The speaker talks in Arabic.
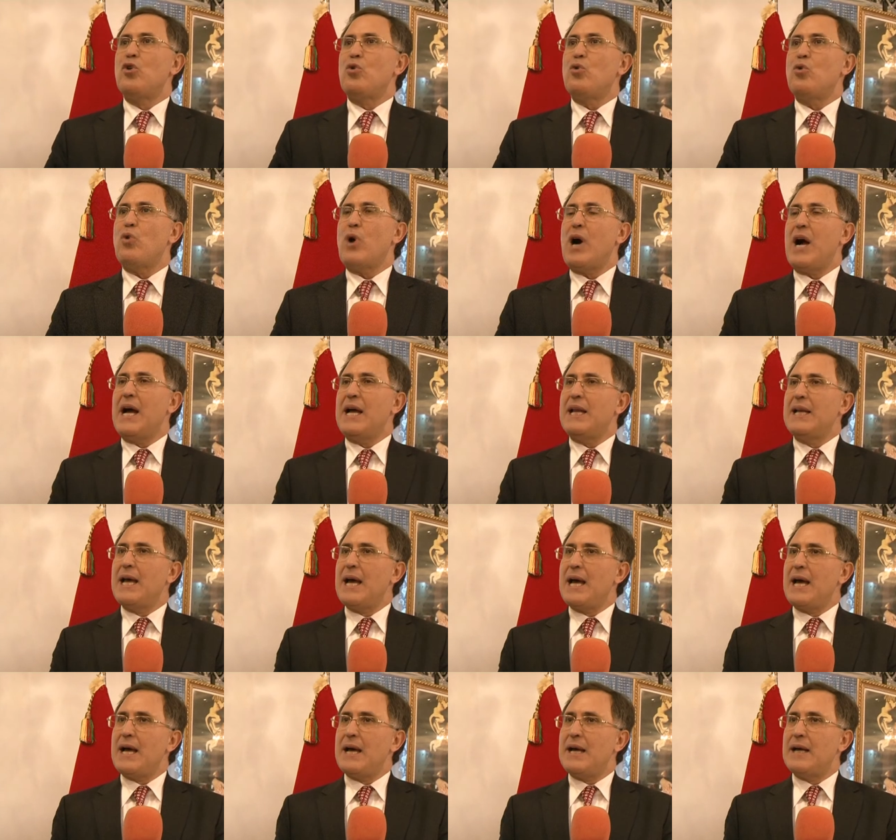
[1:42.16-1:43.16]

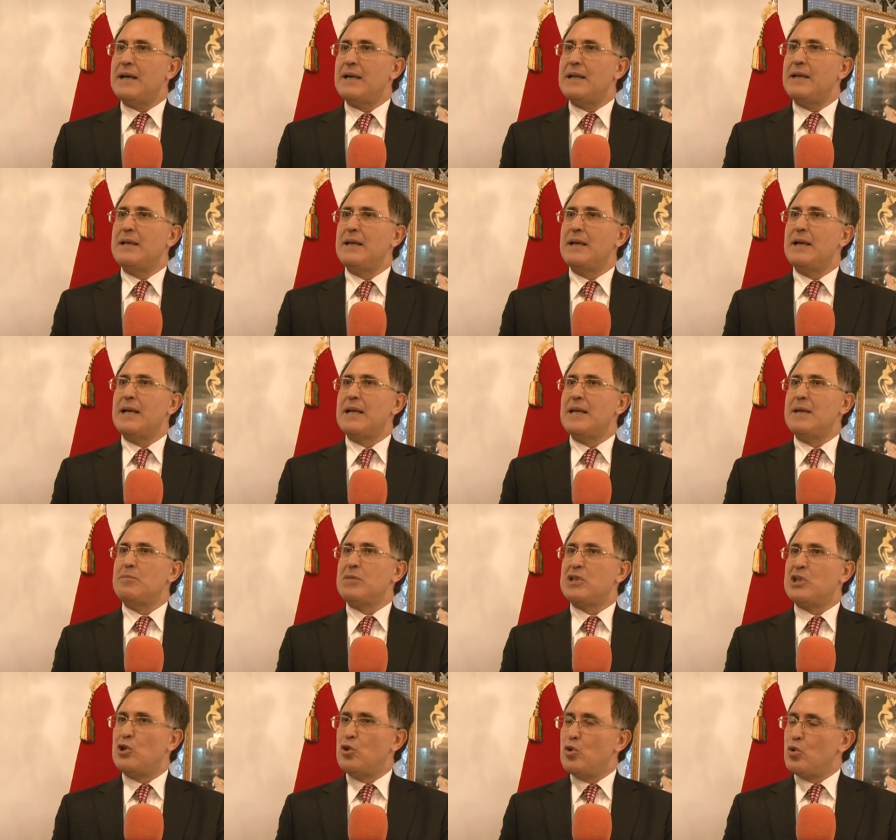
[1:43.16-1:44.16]
وعلى
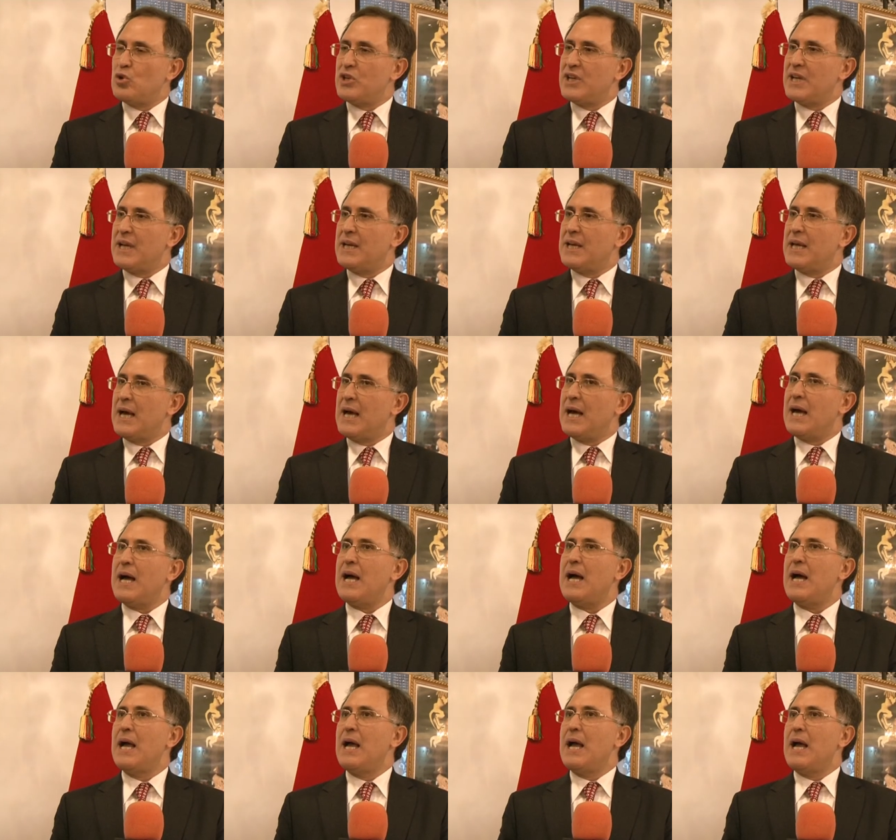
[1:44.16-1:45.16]
المدلول
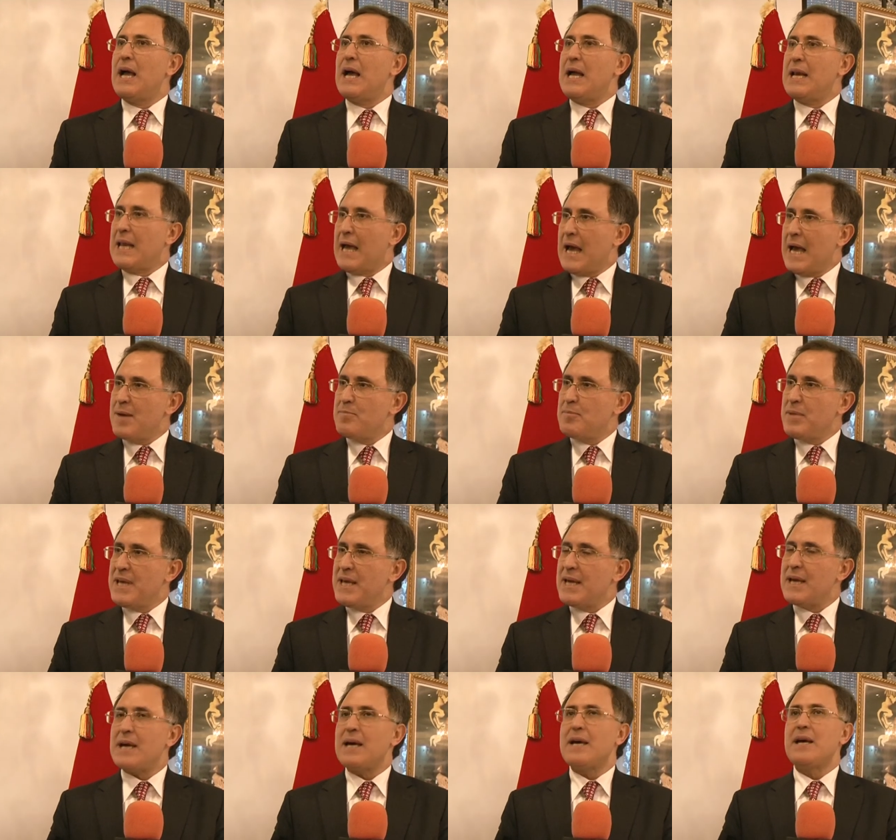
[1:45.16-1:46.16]
ديالها
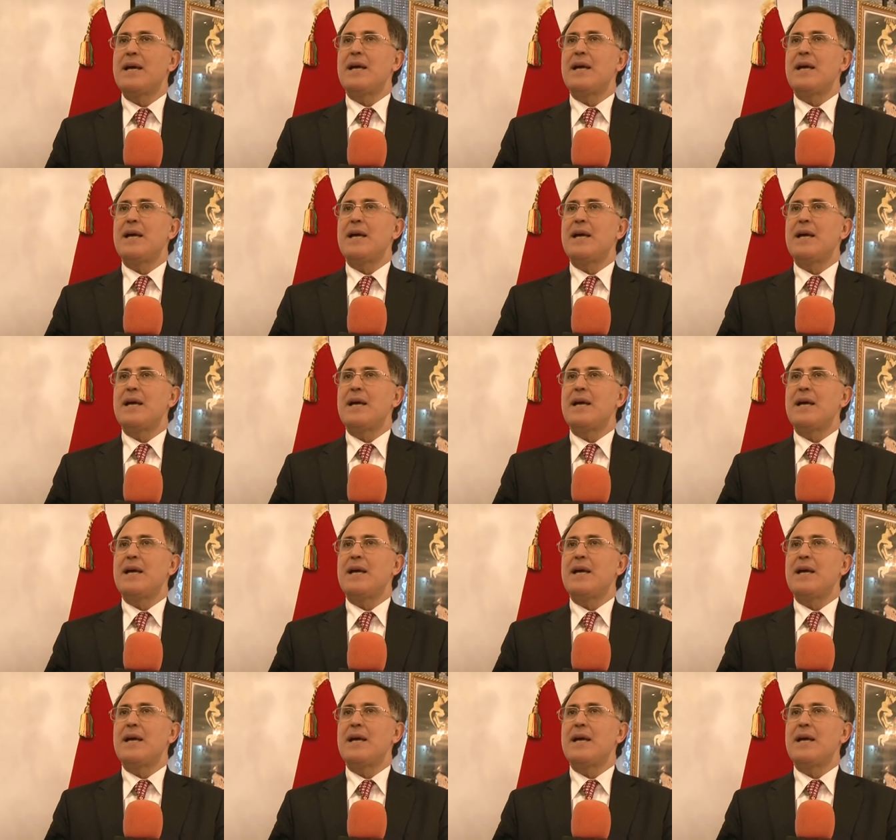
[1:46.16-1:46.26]
العميق